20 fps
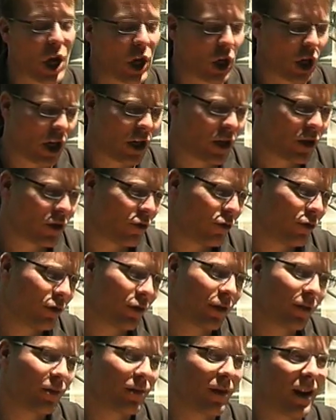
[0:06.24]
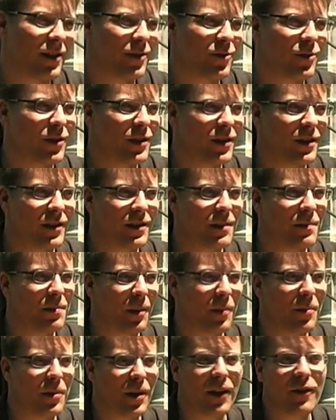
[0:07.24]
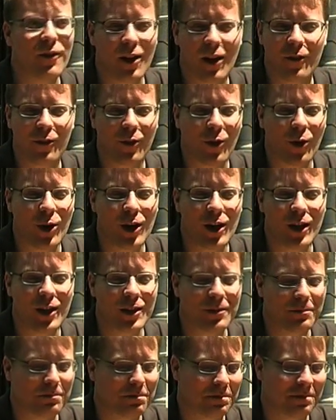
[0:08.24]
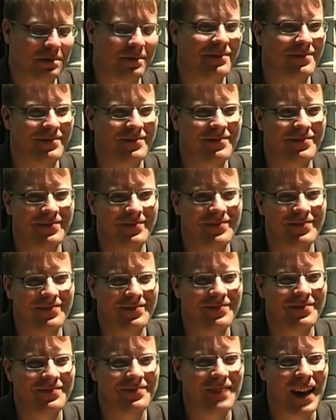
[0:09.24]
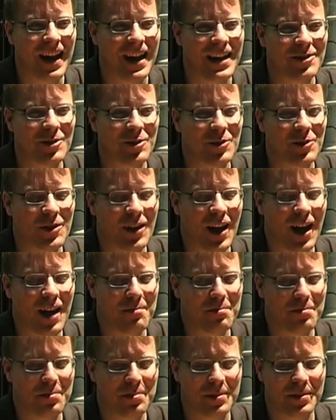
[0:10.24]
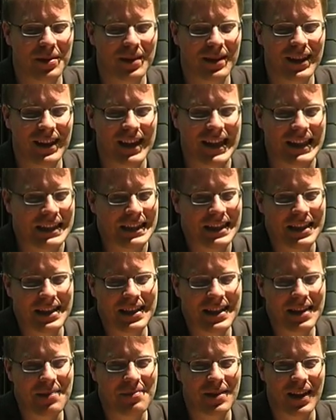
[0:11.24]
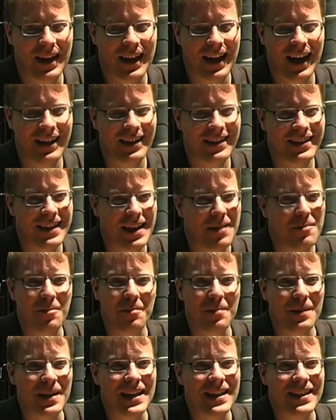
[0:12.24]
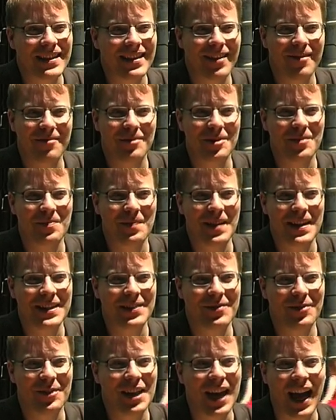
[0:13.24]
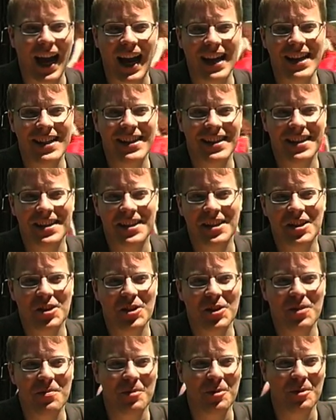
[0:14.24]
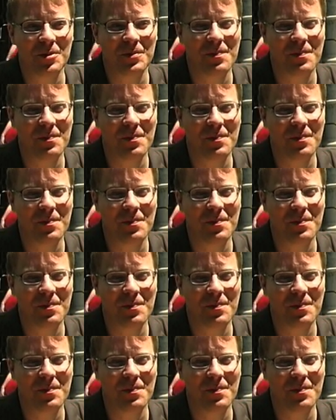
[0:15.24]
Ganz gut. Also die, die Premiere war erfreulich. Also es gab, es gibt ja keinen Thermometer, um zu messen, wie heiß ist die Stimmung.